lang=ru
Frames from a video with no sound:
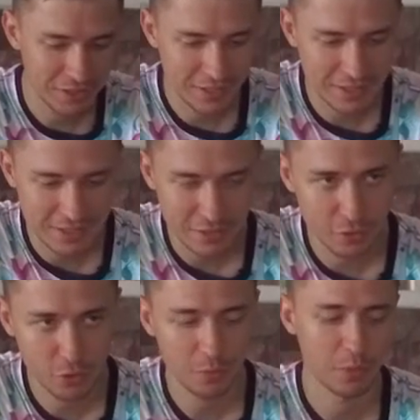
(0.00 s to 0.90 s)
заказать
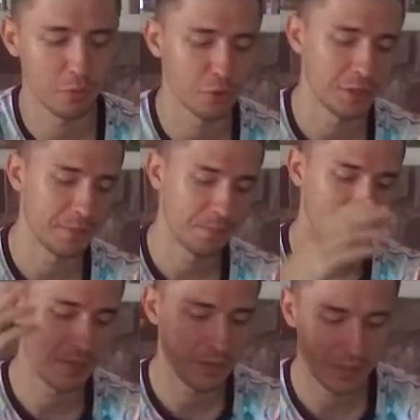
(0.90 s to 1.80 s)
еще покушать.
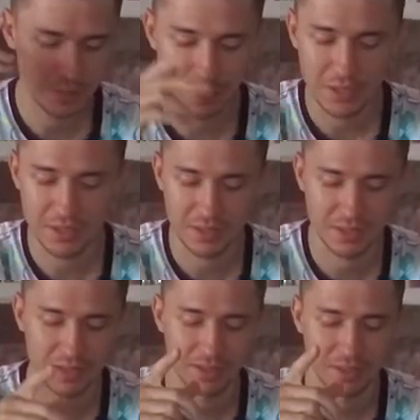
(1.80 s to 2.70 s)
Я взял себе
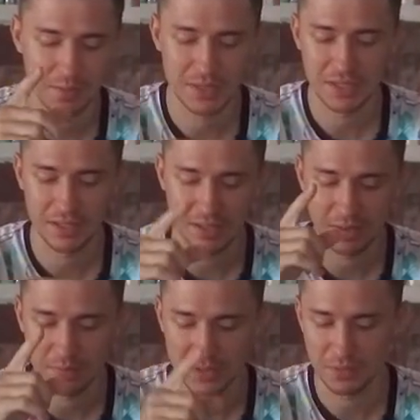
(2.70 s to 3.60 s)
рис с э,
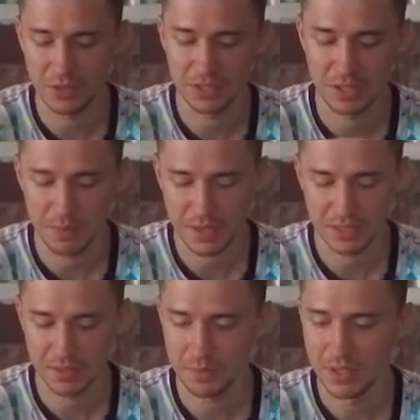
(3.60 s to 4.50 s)
базиликом, свининой и
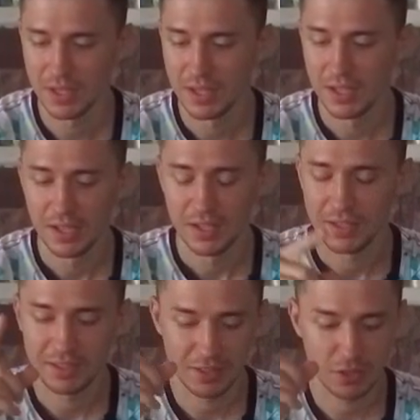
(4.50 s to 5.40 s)
перцем.
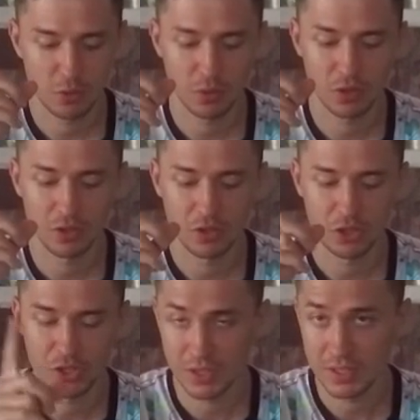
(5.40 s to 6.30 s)
Это стоит
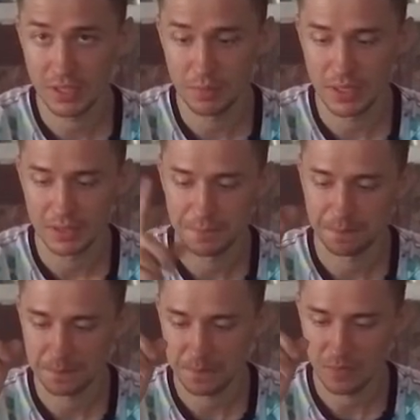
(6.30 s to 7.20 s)
60 бат.
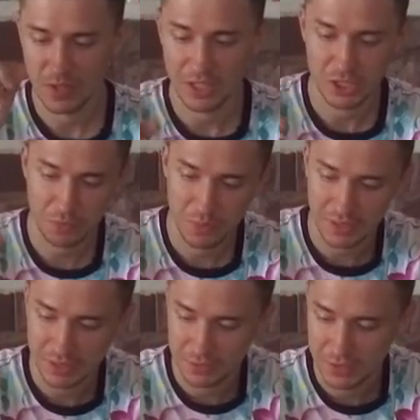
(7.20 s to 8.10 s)
Наш
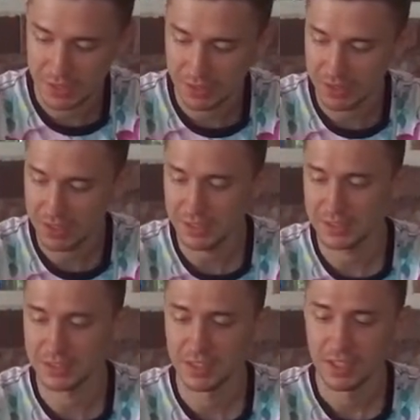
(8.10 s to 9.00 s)
оператор взял
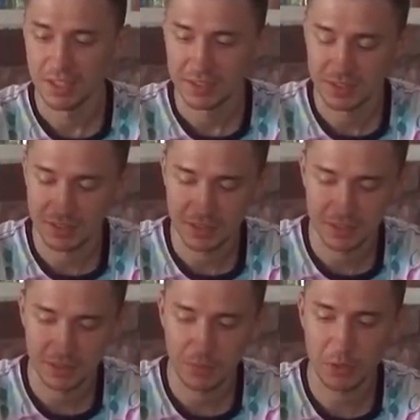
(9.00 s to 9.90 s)
рис с
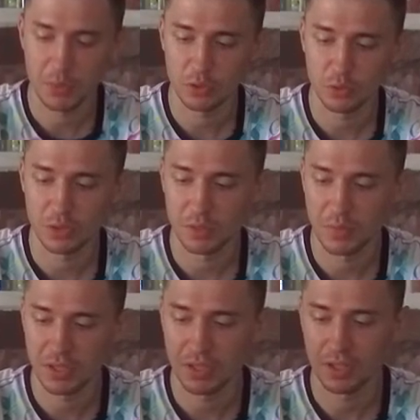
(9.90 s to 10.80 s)
э,
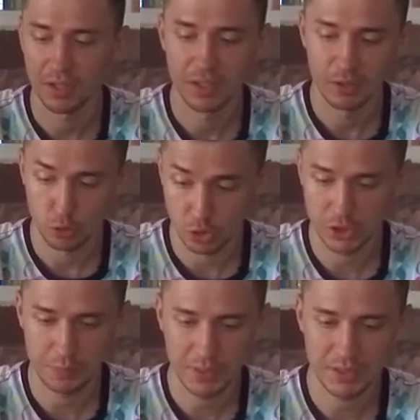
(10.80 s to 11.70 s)
морепродуктами тоже с
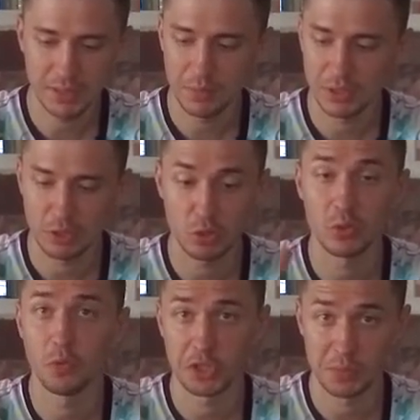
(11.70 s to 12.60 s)
перцем, это
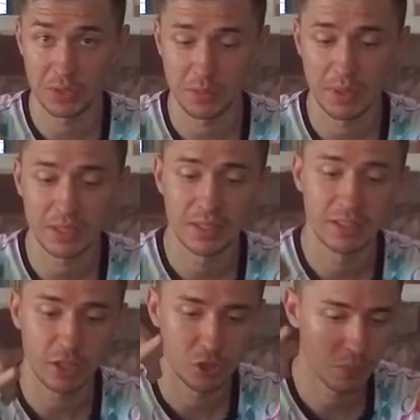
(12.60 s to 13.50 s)
стоит 80 бат.
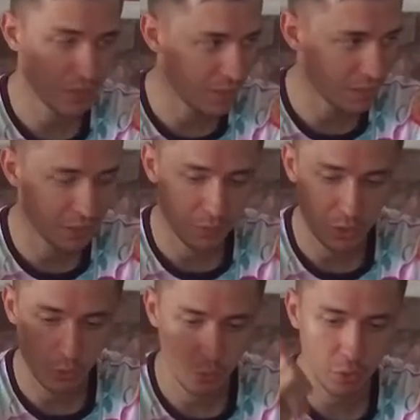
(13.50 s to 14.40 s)
Также мы взяли на
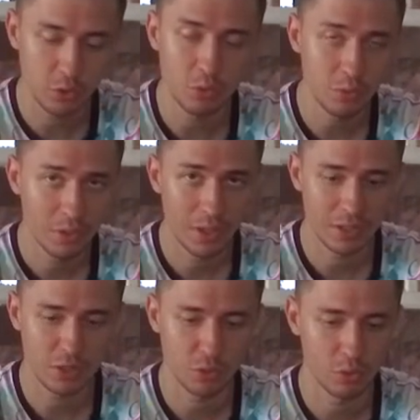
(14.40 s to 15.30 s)
двоих курицу,
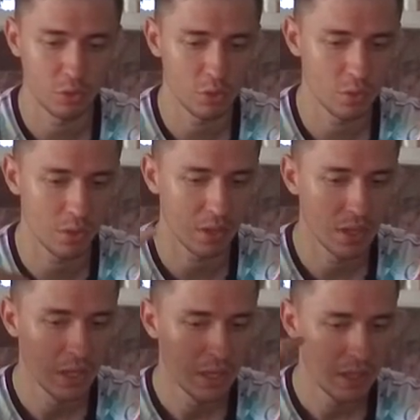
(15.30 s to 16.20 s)
она стоит 140,
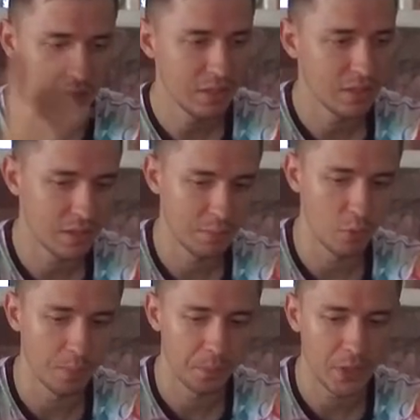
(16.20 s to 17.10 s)
и
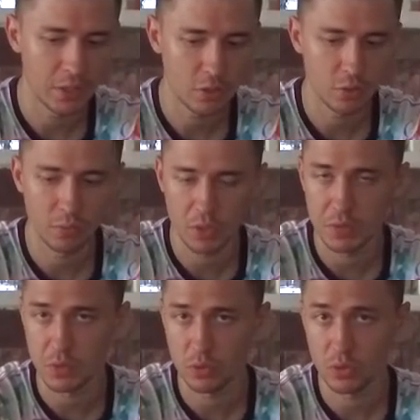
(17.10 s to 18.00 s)
рыбу, она стоит
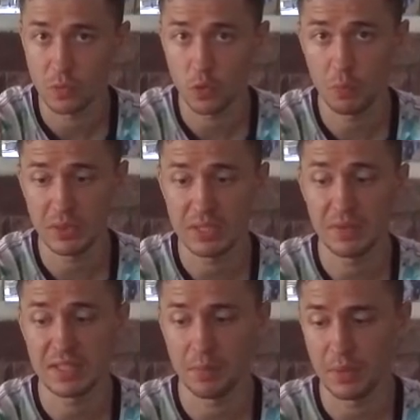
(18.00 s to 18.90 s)
80. То есть в купе за
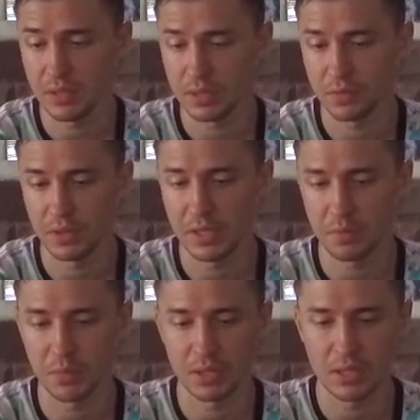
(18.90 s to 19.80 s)
весь обед на двоих
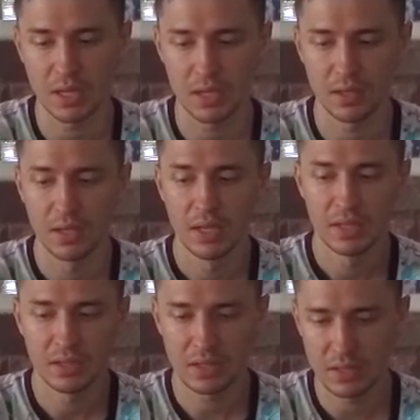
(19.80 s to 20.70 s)
мы отдали
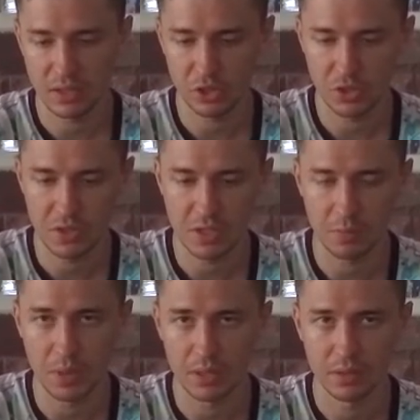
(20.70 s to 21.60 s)
360
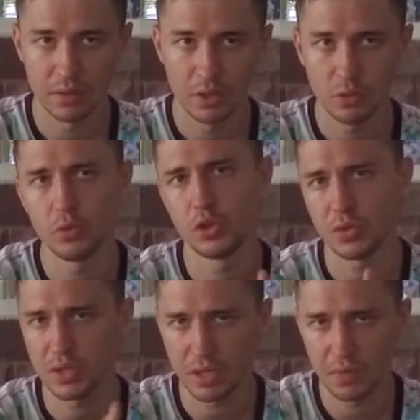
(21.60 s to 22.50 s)
бат. Ну, еще
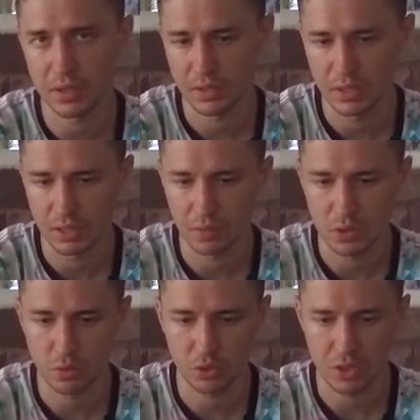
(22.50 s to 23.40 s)
за креветки до этого
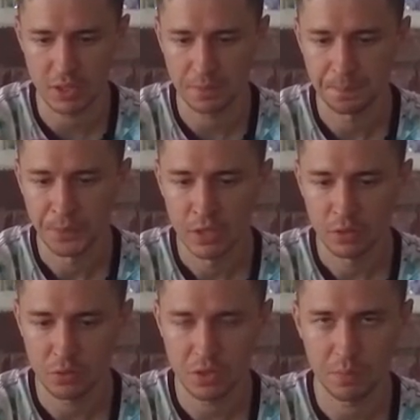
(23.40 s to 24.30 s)
160.
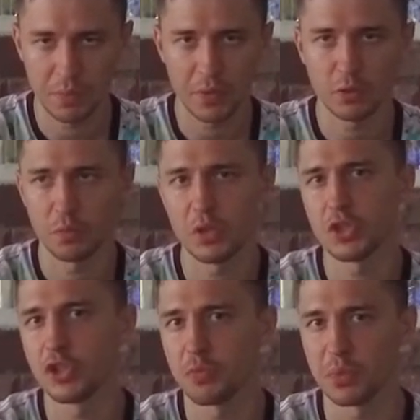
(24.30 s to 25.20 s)
То есть это по факту
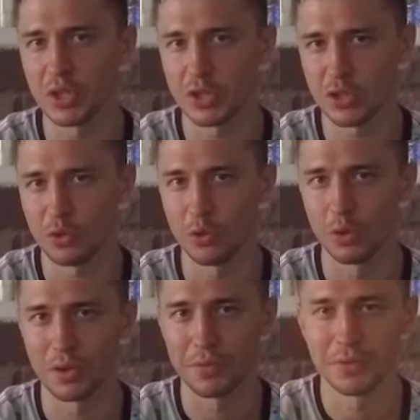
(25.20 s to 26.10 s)
меньше даже 15 долларов.